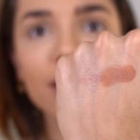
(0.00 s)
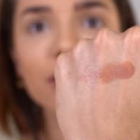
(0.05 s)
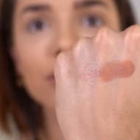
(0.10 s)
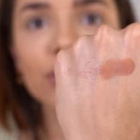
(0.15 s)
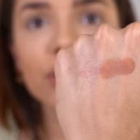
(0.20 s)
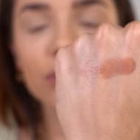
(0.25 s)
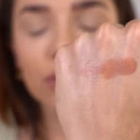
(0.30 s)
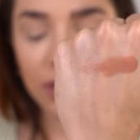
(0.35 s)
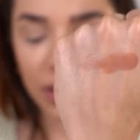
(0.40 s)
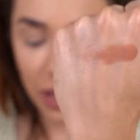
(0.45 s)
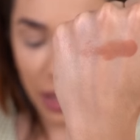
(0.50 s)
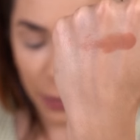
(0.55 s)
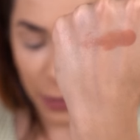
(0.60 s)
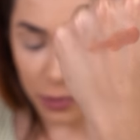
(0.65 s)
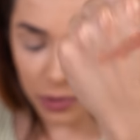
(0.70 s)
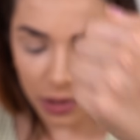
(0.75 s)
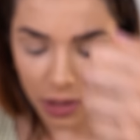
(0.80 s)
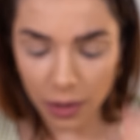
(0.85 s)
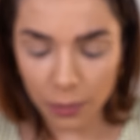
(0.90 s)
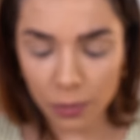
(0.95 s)
Gente, isso aqui dá pra
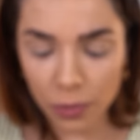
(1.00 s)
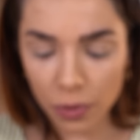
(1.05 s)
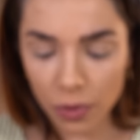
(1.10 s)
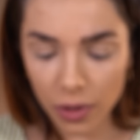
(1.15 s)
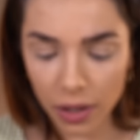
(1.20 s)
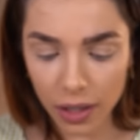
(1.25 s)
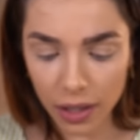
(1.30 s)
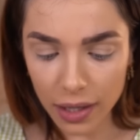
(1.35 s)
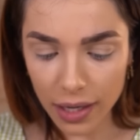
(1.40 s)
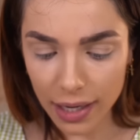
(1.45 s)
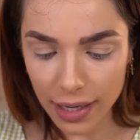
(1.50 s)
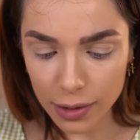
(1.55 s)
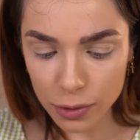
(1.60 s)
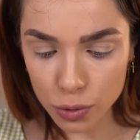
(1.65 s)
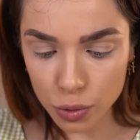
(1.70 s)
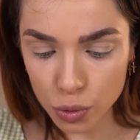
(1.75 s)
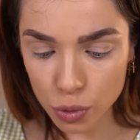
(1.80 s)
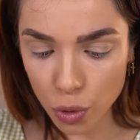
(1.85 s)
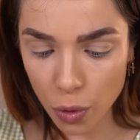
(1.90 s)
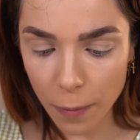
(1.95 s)
usar na boca. Ele é
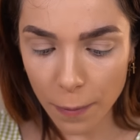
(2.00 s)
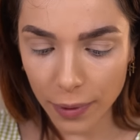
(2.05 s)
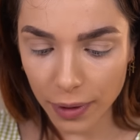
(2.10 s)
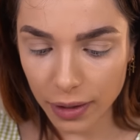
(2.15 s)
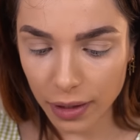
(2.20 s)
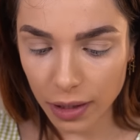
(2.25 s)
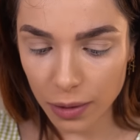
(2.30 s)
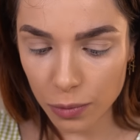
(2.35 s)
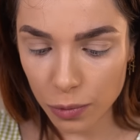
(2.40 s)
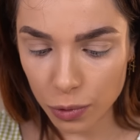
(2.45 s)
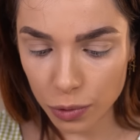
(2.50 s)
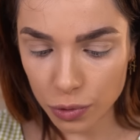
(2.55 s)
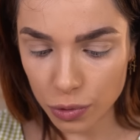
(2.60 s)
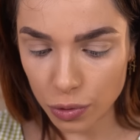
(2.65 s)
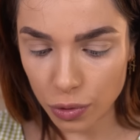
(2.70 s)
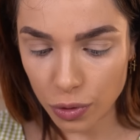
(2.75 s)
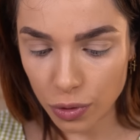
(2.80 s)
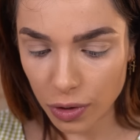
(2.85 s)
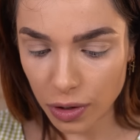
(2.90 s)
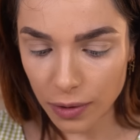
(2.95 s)
super
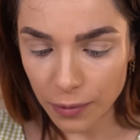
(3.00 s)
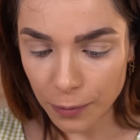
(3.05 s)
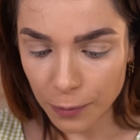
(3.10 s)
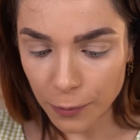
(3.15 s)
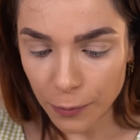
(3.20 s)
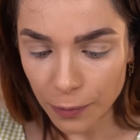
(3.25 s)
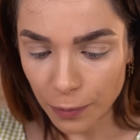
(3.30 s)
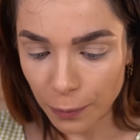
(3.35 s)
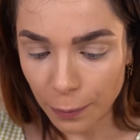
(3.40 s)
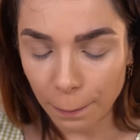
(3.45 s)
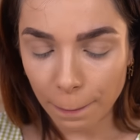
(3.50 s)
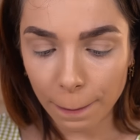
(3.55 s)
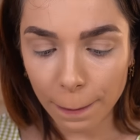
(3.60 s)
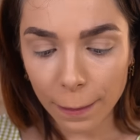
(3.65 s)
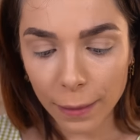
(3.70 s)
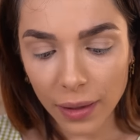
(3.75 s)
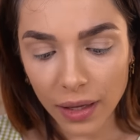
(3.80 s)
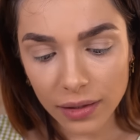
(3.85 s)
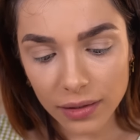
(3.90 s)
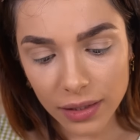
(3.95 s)
cremoso.
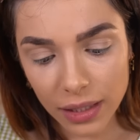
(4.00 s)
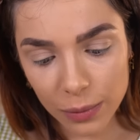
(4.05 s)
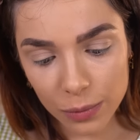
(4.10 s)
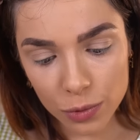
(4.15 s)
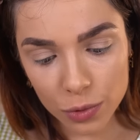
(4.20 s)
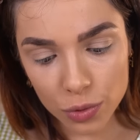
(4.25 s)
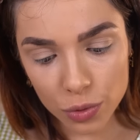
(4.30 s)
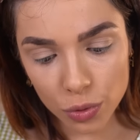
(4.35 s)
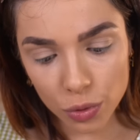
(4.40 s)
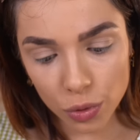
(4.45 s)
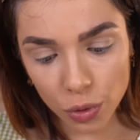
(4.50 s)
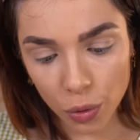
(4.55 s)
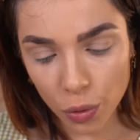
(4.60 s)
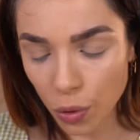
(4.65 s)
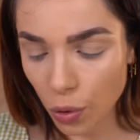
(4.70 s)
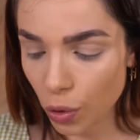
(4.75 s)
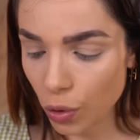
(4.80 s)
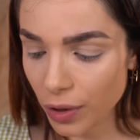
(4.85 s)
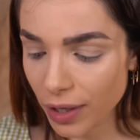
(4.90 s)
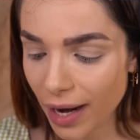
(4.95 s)
Temos o tom
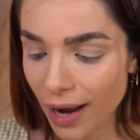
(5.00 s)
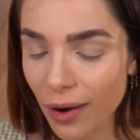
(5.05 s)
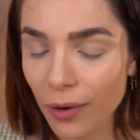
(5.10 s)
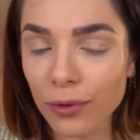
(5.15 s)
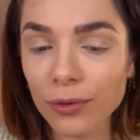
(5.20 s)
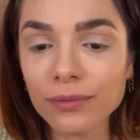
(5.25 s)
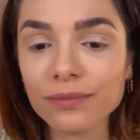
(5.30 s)
coral.